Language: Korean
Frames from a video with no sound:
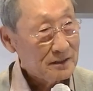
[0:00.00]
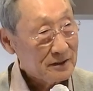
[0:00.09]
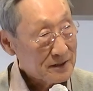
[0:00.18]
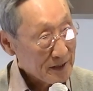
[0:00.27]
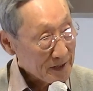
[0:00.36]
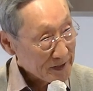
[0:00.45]

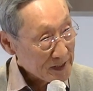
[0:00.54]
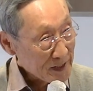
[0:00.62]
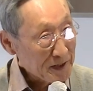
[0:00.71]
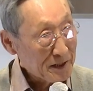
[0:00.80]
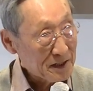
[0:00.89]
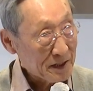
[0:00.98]

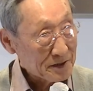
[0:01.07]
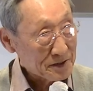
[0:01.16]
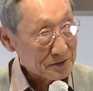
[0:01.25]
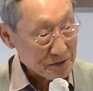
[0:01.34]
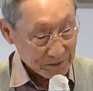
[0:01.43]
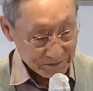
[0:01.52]
재생에 대해서
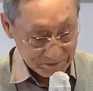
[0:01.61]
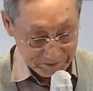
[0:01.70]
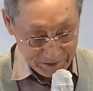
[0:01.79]
좀